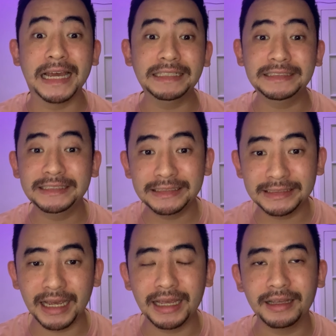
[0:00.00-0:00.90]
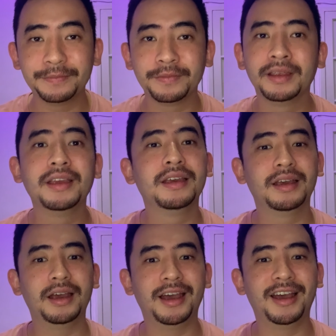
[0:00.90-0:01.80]
janjinya,
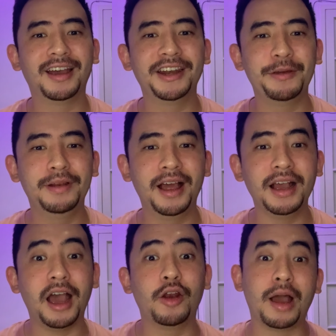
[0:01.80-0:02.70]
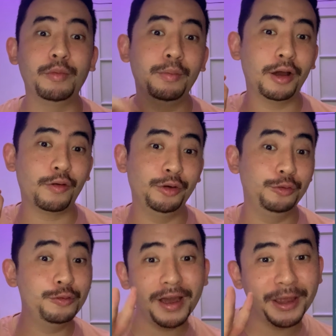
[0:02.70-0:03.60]
uh, dia bilang kalau kamu melakukan
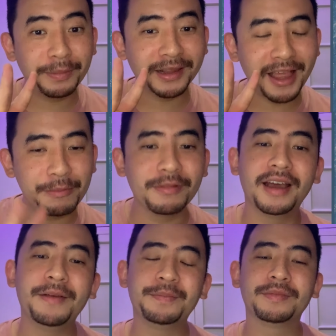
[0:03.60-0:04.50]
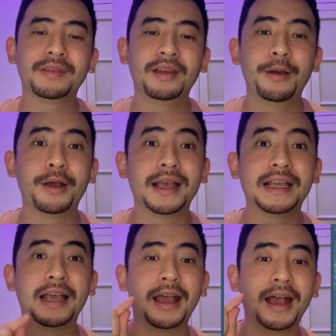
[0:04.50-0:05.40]
dua yang pertama,
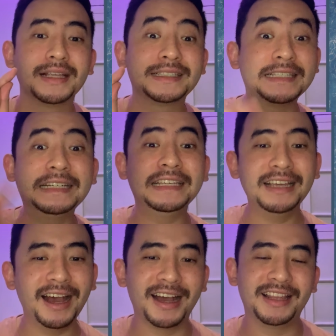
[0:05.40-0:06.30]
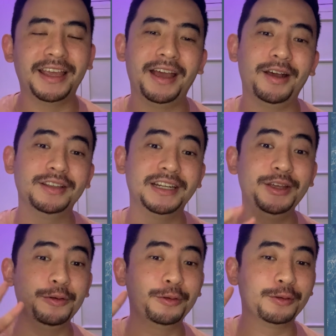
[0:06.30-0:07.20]
sehingga katanya. Jadi
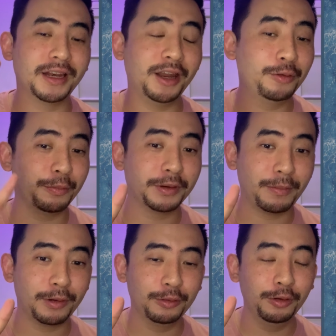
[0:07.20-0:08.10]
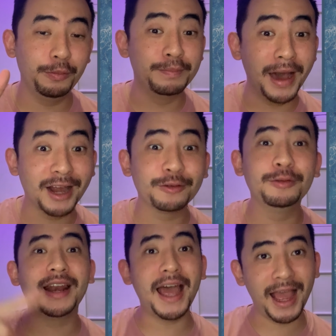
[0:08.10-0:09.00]
urutannya dua yang pertama dulu,
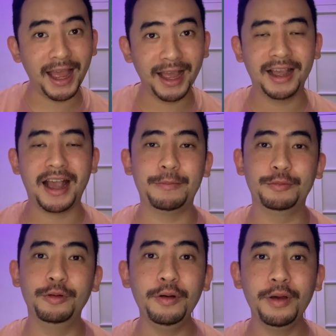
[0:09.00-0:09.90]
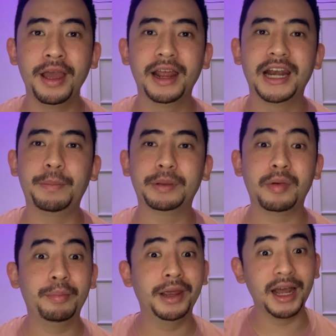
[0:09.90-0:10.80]
barulah kamu dapat
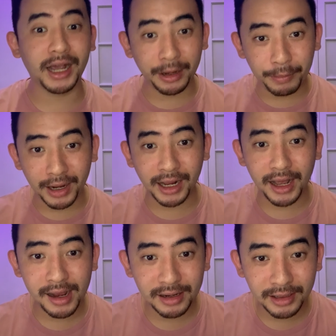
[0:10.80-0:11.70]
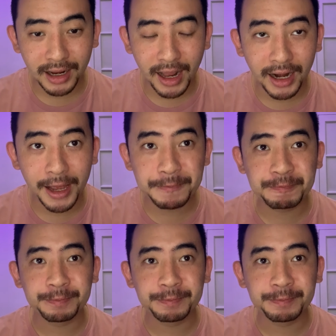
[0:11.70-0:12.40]
membedakan manakah kehendak Allah,